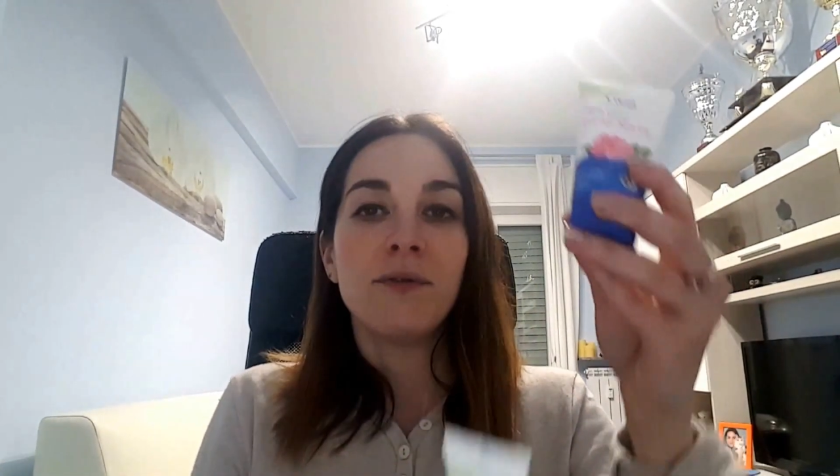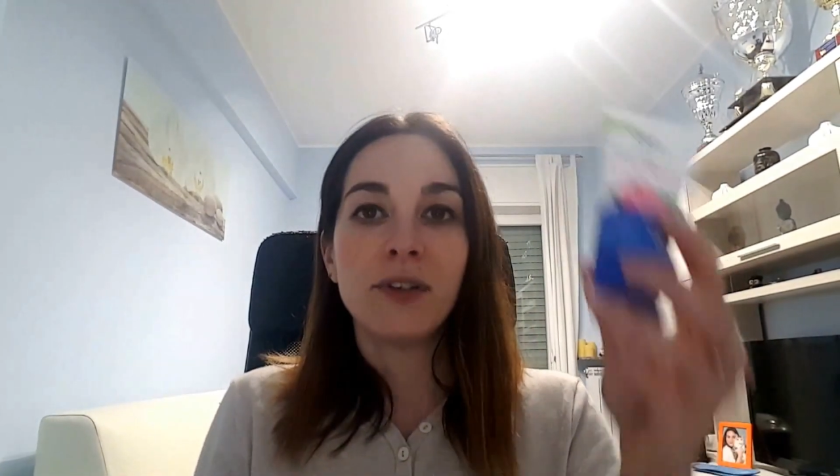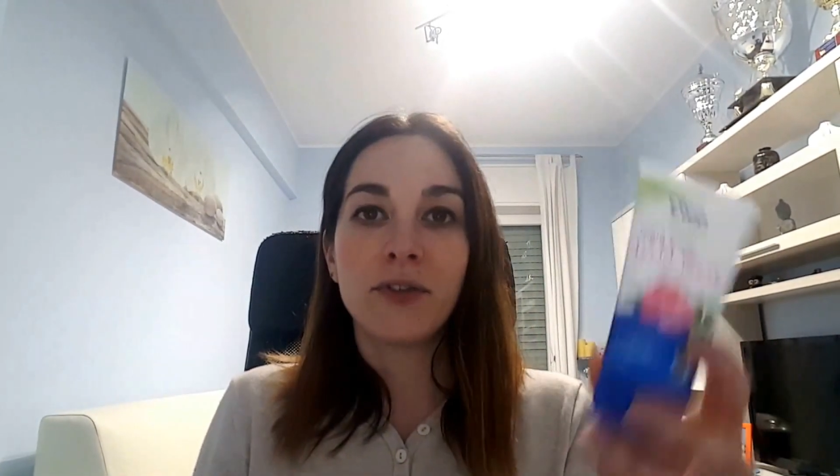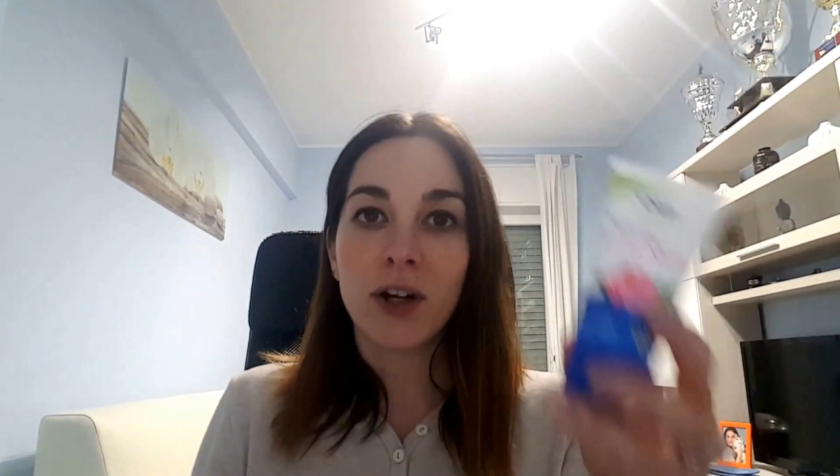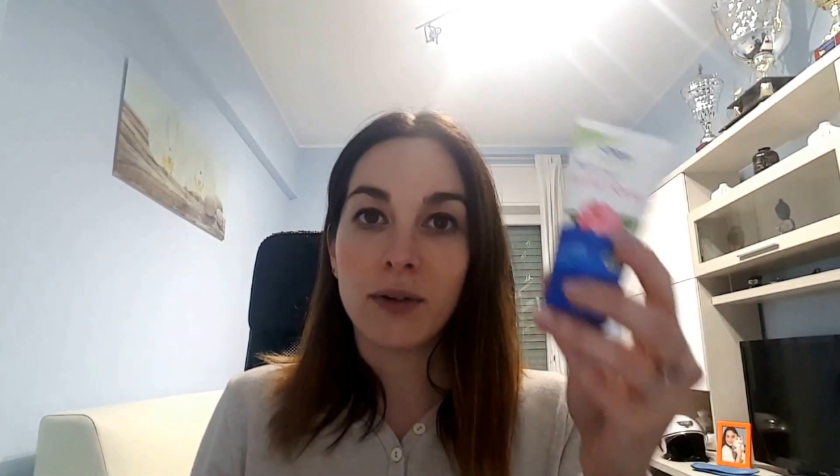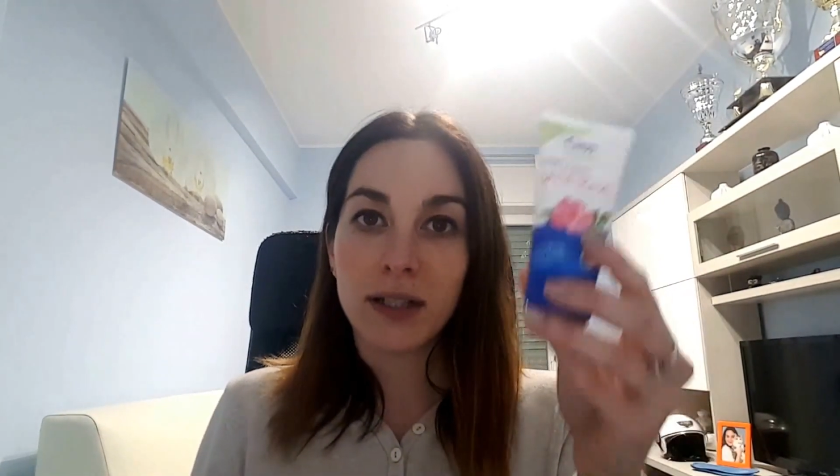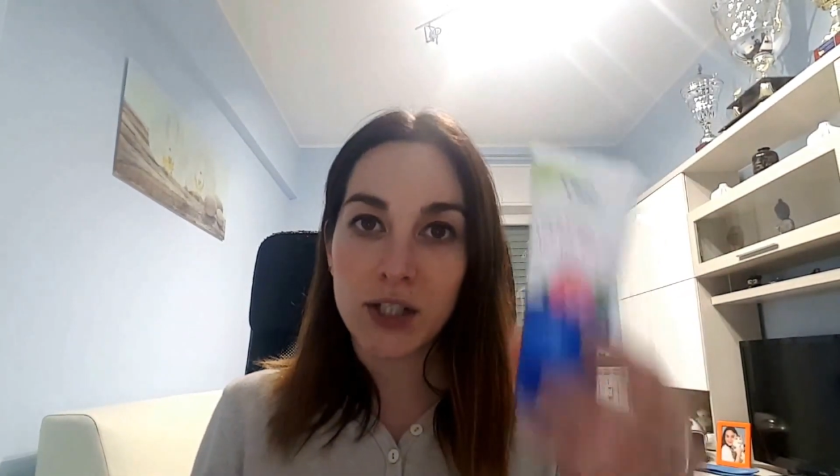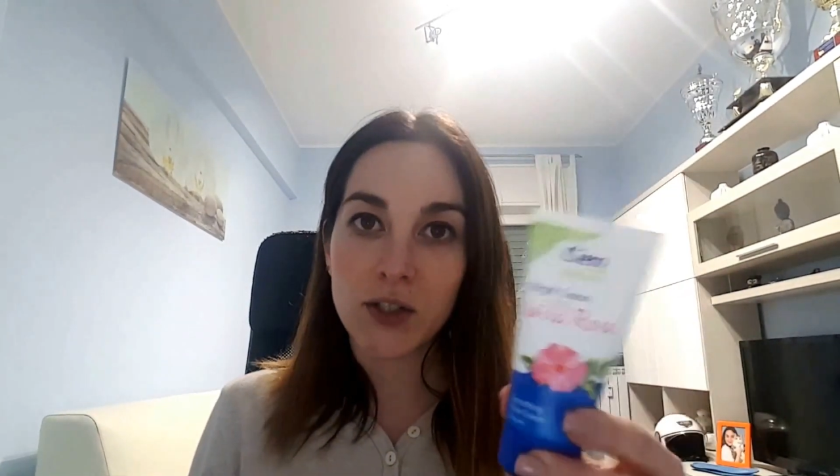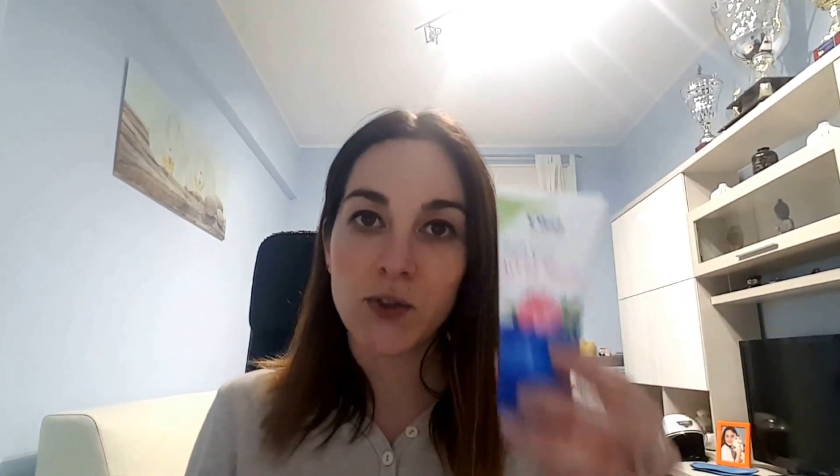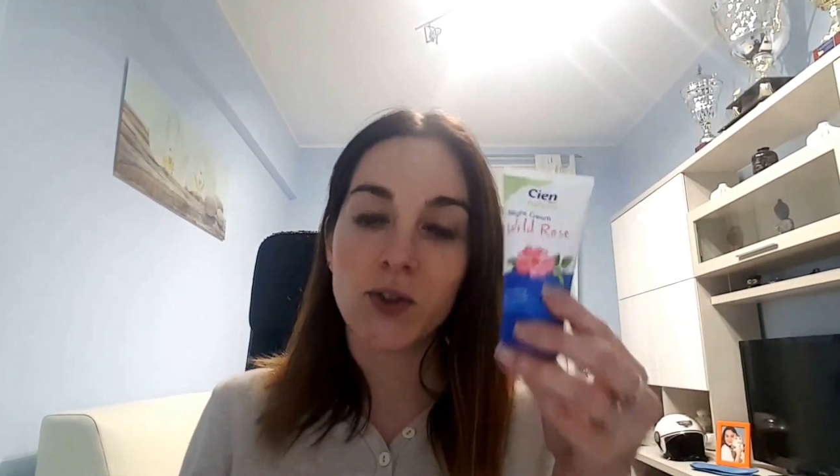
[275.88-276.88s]
Vi farò una
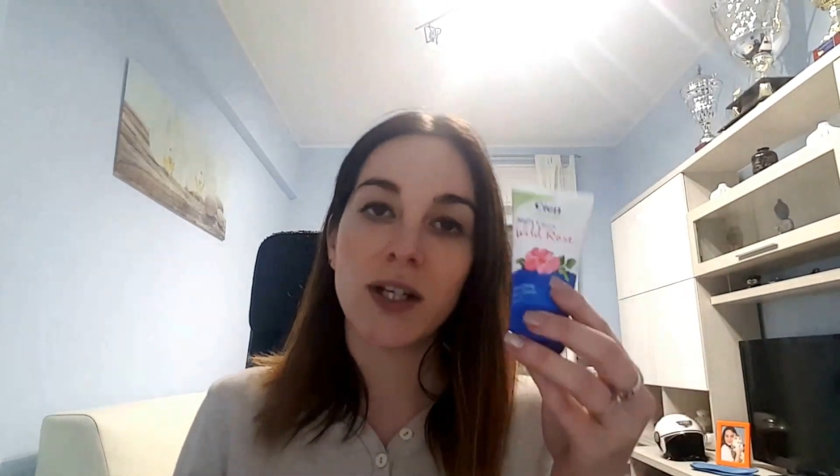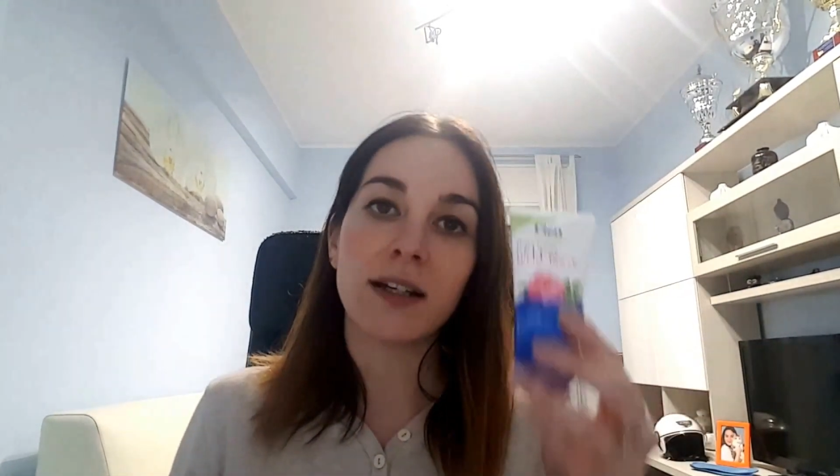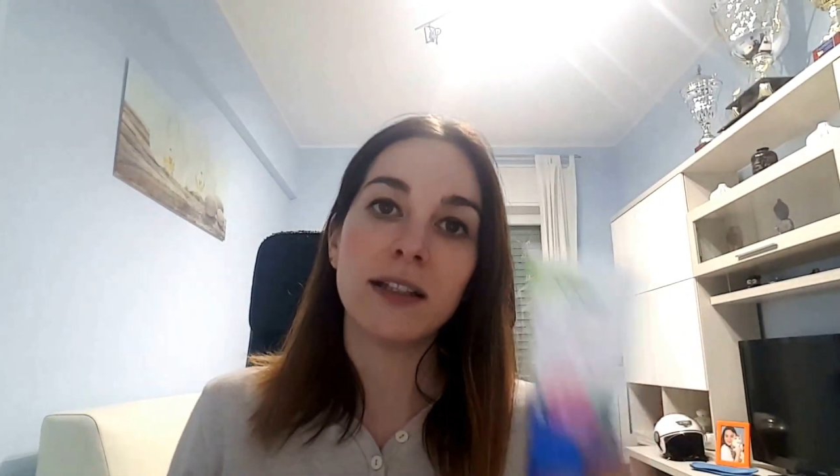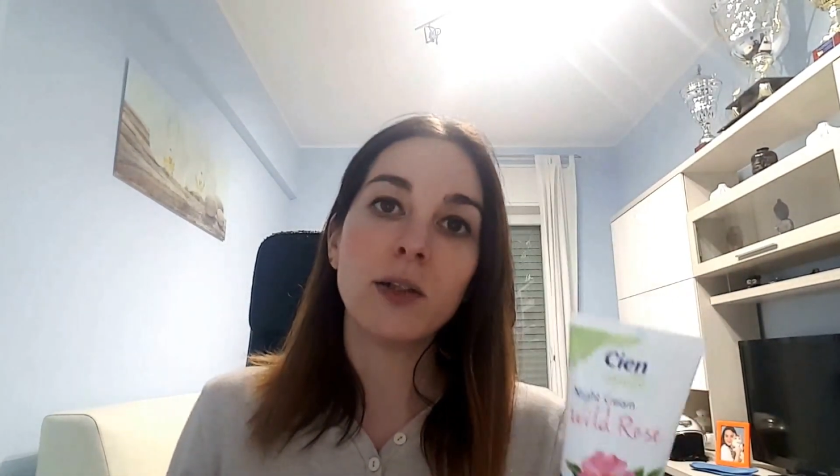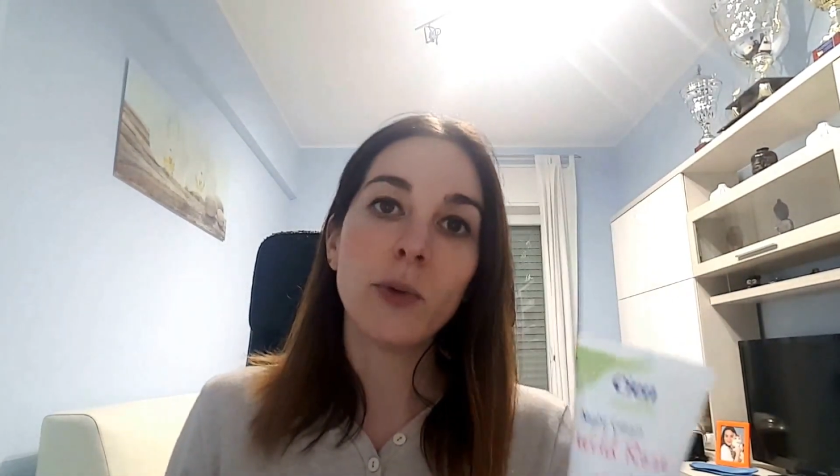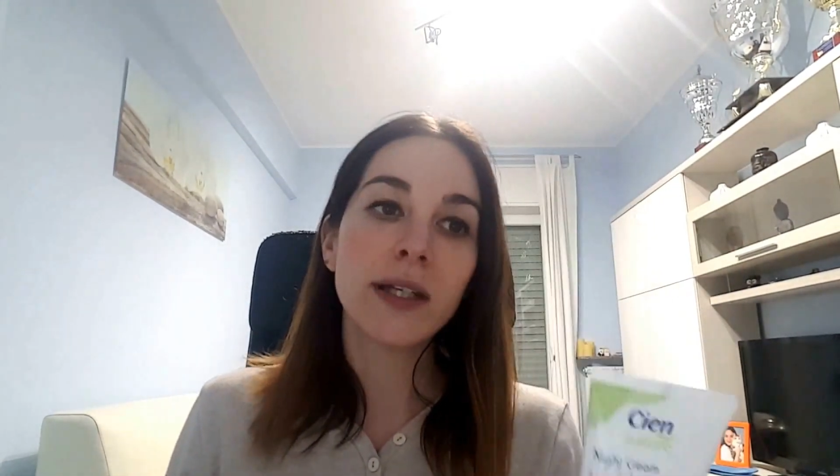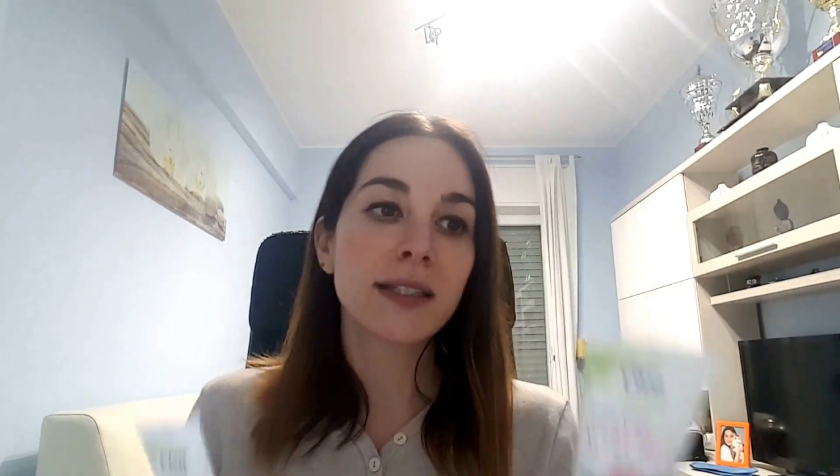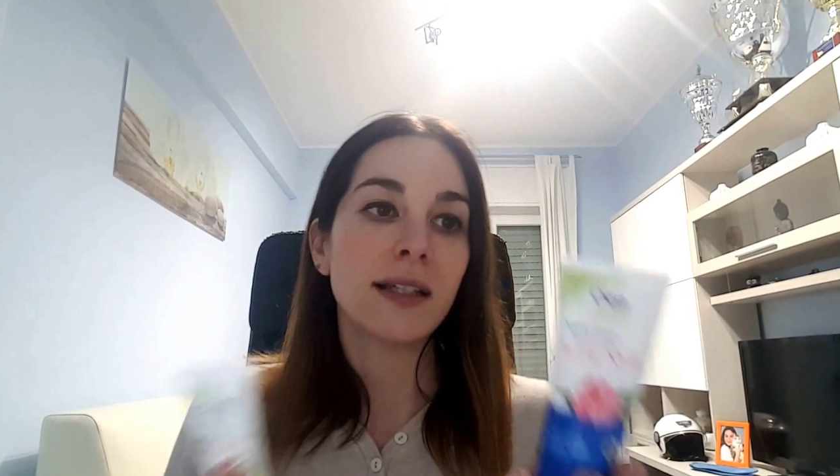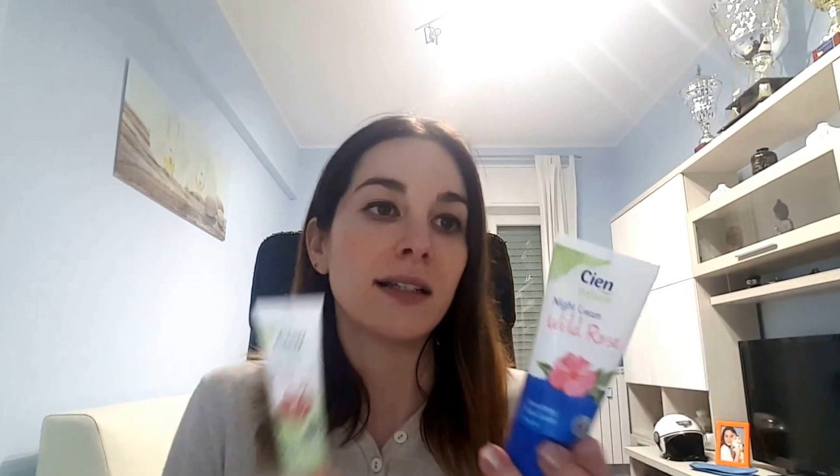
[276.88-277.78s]
recensione anche di questa,